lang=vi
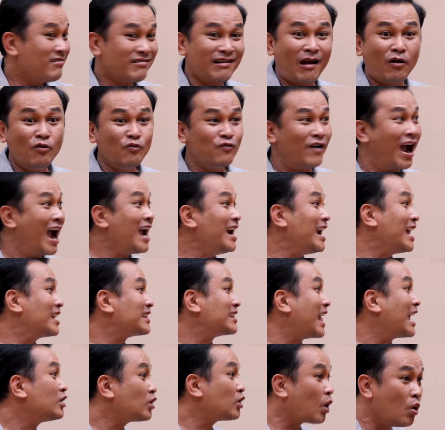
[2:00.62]
đâu phải là
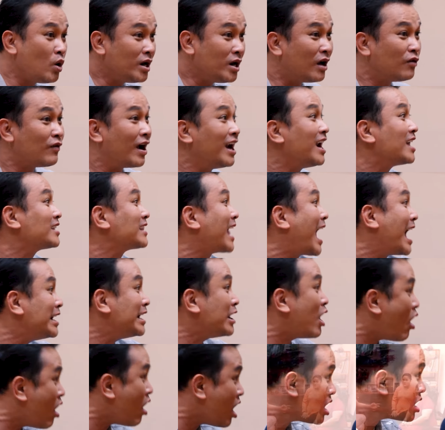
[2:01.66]
tại tôi đâu phải là tại
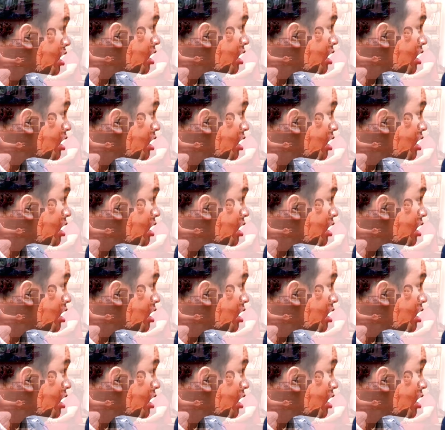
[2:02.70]
nó